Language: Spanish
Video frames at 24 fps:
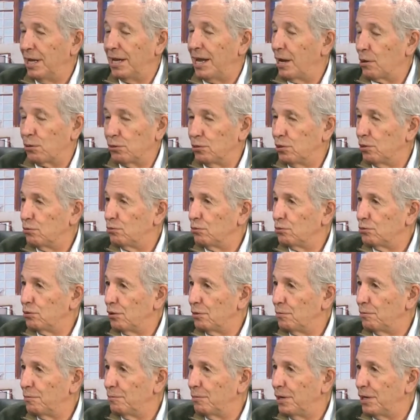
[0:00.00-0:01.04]
la,
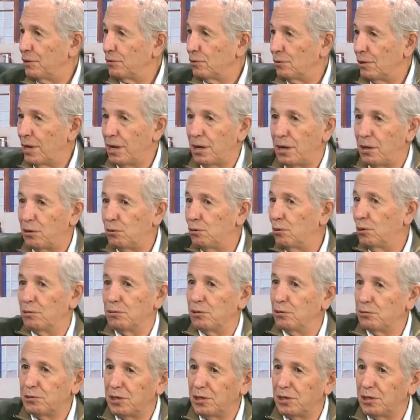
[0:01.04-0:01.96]
constitución venezolana no,